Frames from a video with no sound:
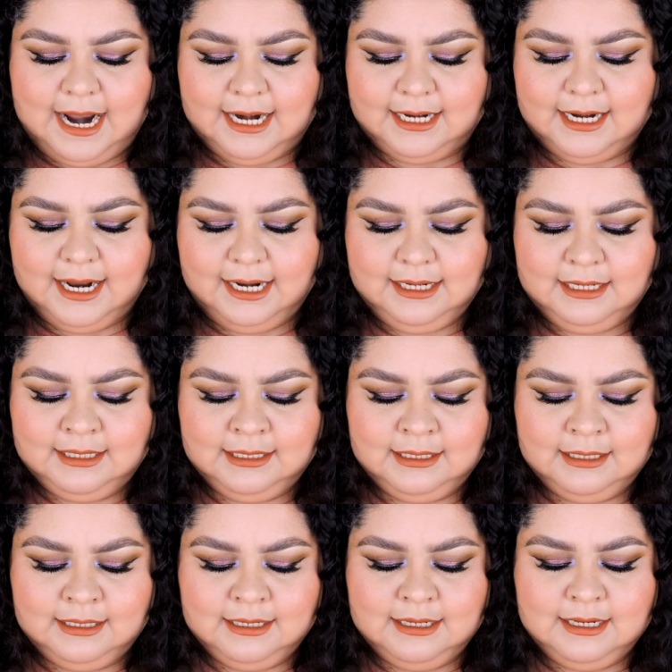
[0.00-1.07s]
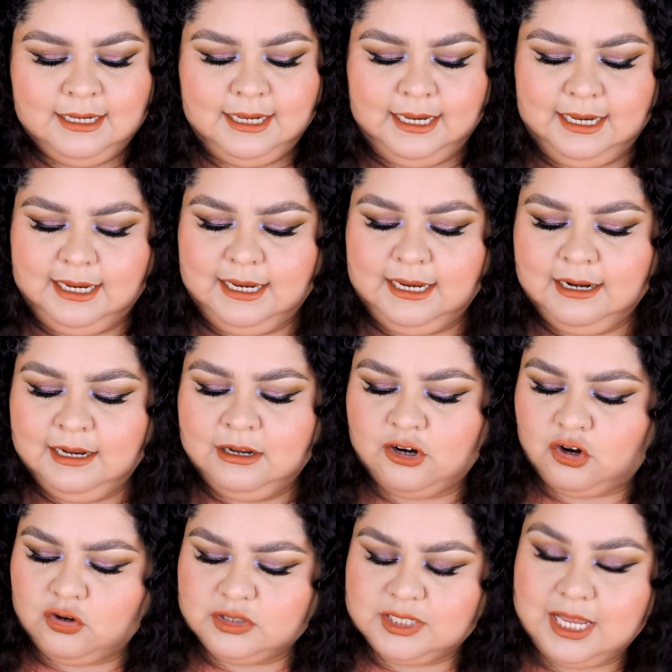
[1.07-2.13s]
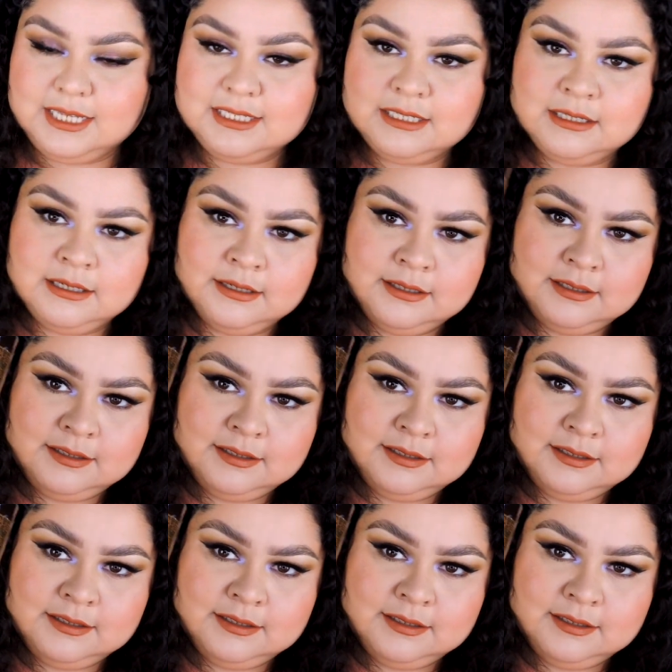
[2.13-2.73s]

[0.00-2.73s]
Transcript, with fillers: Argan y Rosas,